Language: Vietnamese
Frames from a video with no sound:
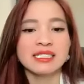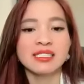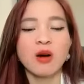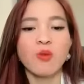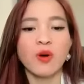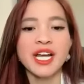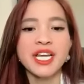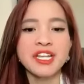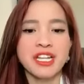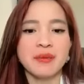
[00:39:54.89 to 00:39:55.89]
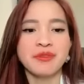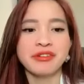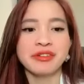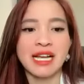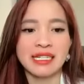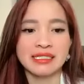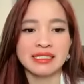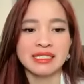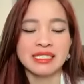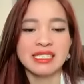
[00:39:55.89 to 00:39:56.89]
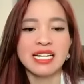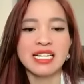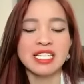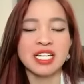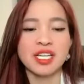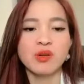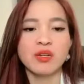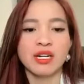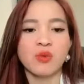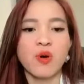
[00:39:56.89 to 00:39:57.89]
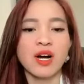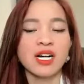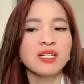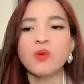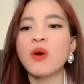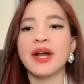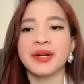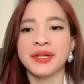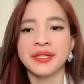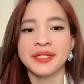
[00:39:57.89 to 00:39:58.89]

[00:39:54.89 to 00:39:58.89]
do một cái ý niệm chưa thành thì anh chị hiểu rằng là quá khứ đã qua rồi,